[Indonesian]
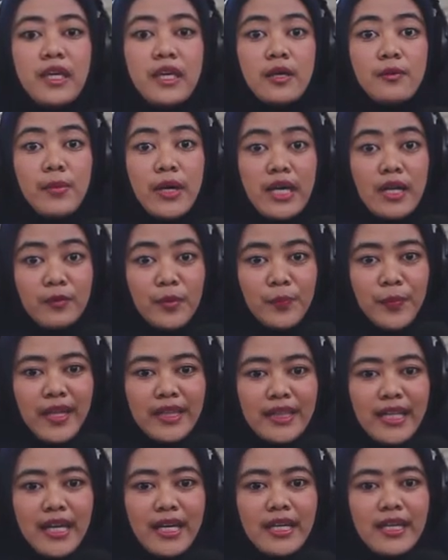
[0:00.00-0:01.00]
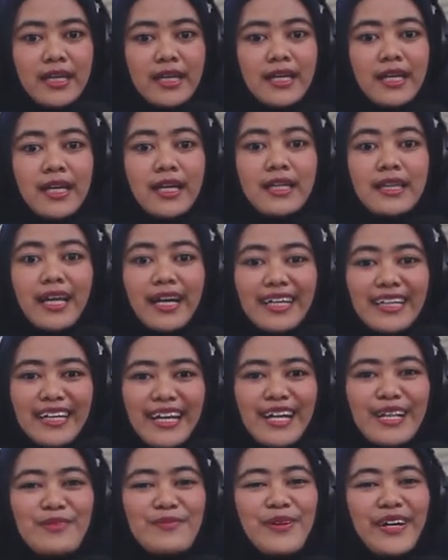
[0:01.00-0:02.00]
ibarat pepatah tak
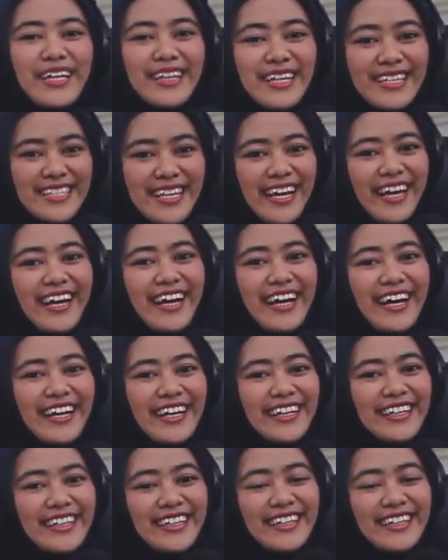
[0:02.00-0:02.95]
kenal maka tak sayang